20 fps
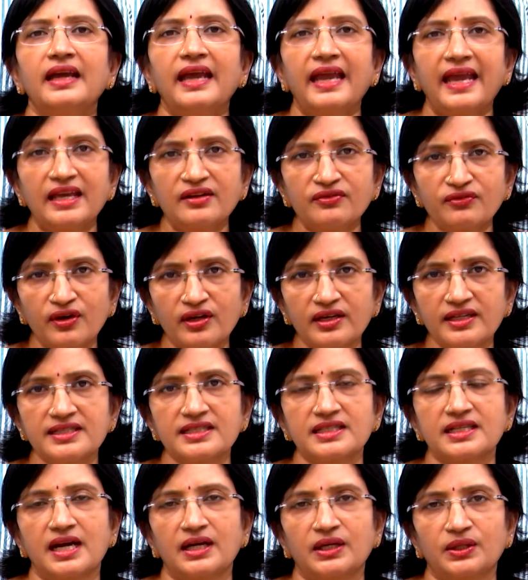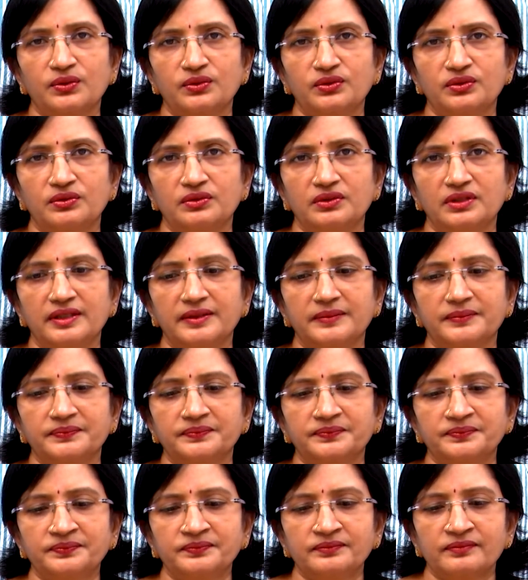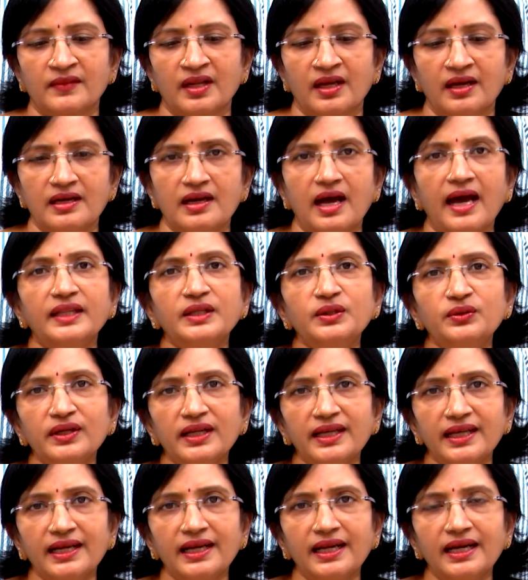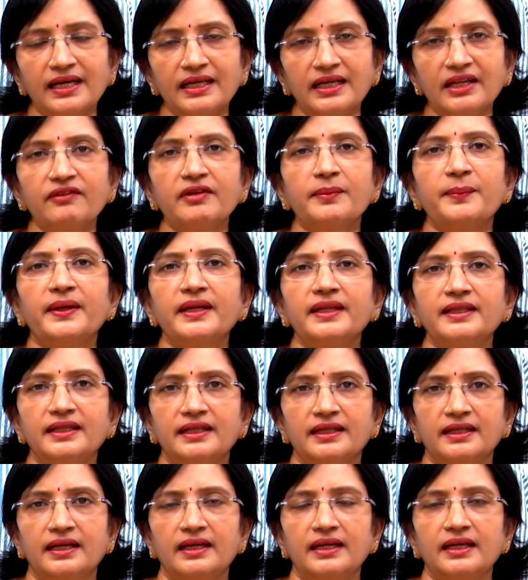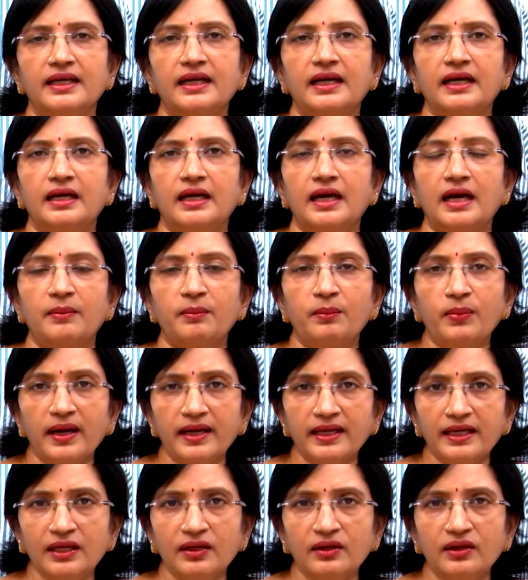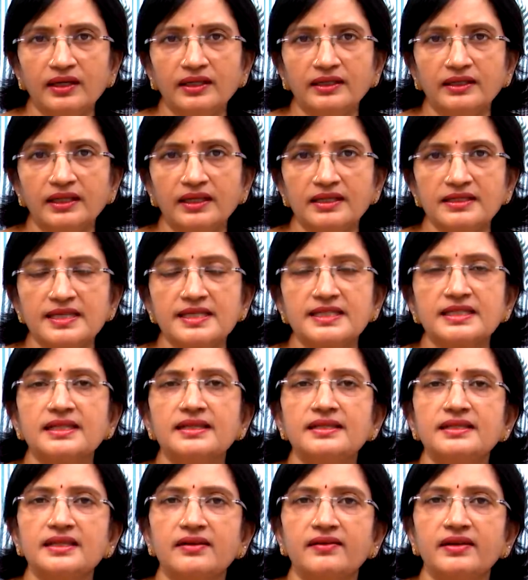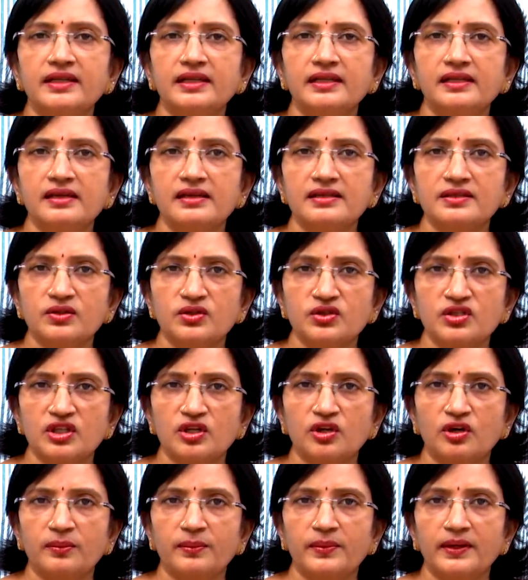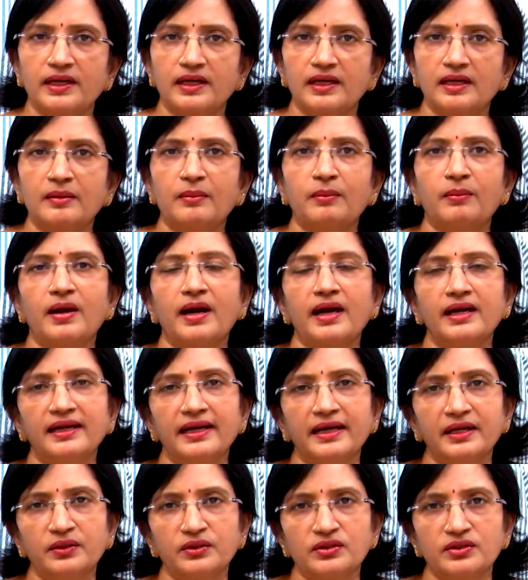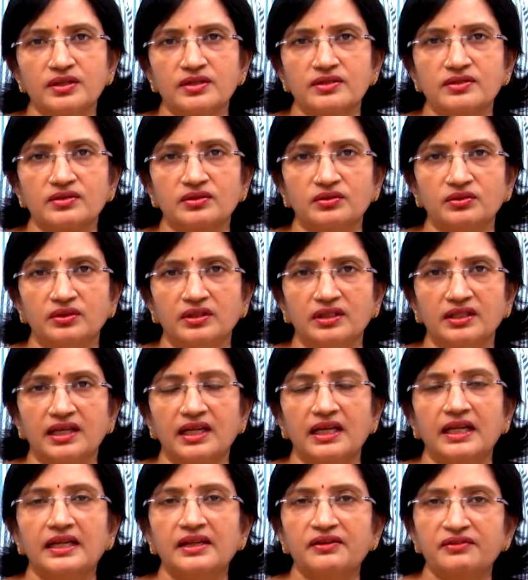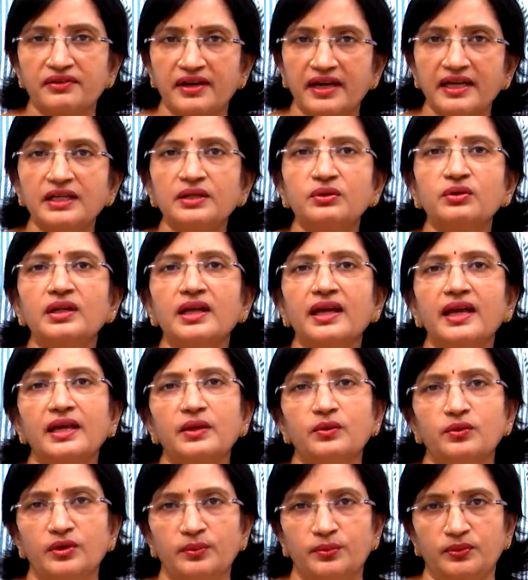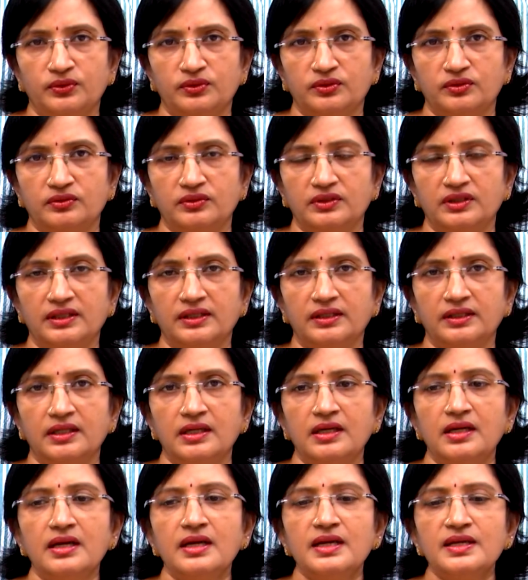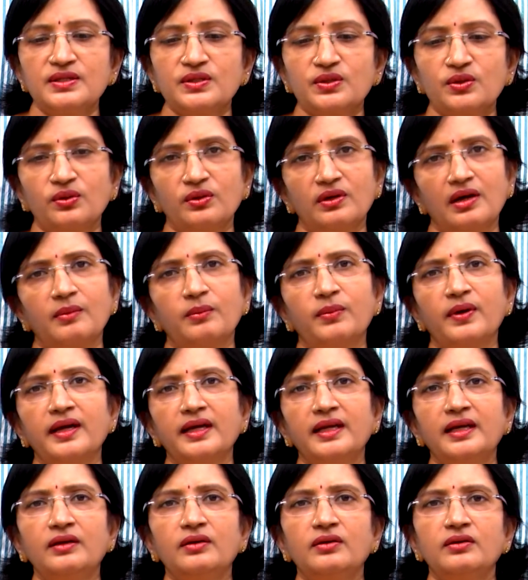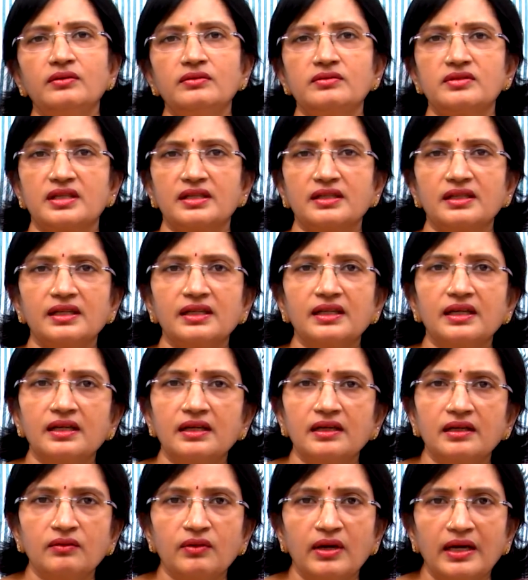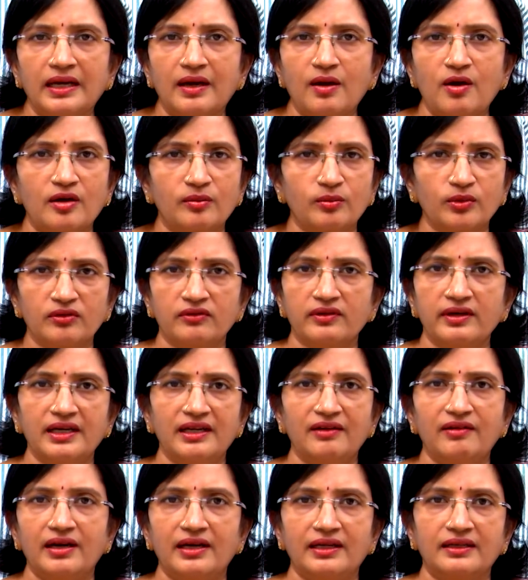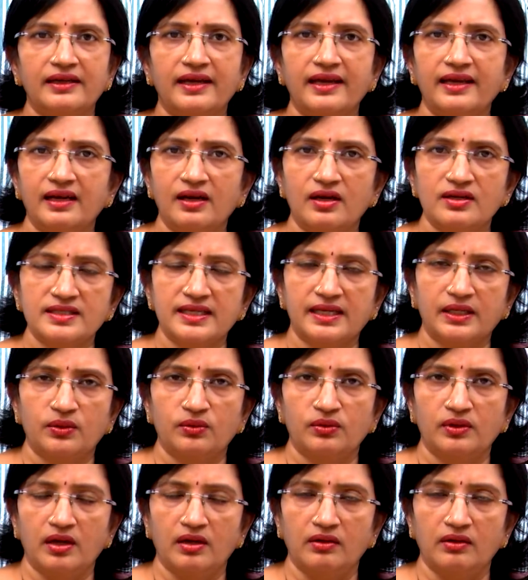హెయిర్ ఫాలింగ్ స్టార్ట్ అవుతుంది అది కూడా ఎలా అంటే విపరీతంగా ఇక అబ్బాయిల్లో అయితే సిక్స్టీన్ సెవెంటీన్ ఇయర్స్ వచ్చే లోపల బాల్ హెడ్ వచ్చేస్తూ ఉంది అలానే ఫ్రంట్ కూడా హెయిర్ ఊడిపోతూ ఉంది సో అబ్బాయిల్లో జనరల్గా వాళ్ళ హార్మోన్ వల్లే వాళ్ళకి హెయిర్ లాస్ ఎక్కువగా